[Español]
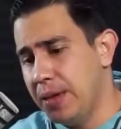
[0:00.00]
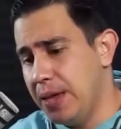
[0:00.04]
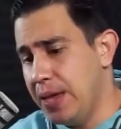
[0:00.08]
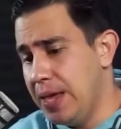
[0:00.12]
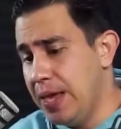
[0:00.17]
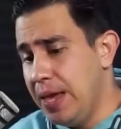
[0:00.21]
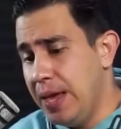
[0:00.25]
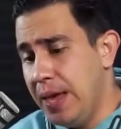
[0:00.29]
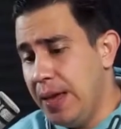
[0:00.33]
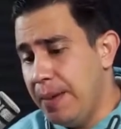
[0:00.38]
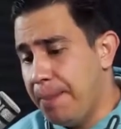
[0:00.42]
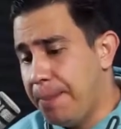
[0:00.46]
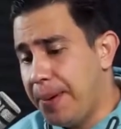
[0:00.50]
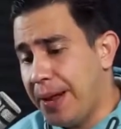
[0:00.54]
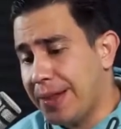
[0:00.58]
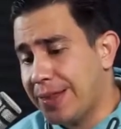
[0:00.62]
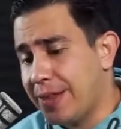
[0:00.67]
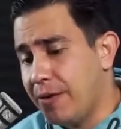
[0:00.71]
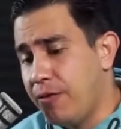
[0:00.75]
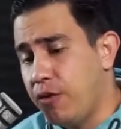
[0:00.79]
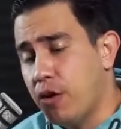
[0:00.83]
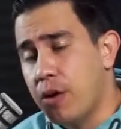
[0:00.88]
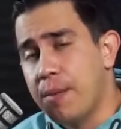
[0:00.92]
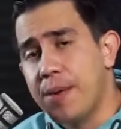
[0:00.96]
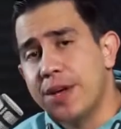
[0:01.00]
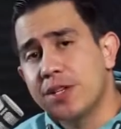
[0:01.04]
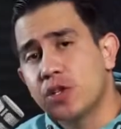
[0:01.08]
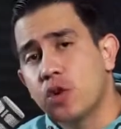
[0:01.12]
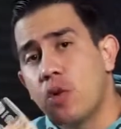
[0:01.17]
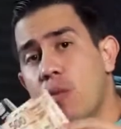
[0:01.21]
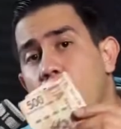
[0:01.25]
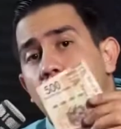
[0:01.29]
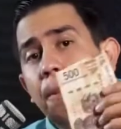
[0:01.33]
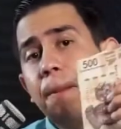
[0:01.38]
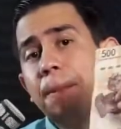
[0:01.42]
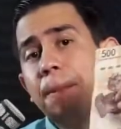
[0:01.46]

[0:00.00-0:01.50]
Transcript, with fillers: Y plataformas como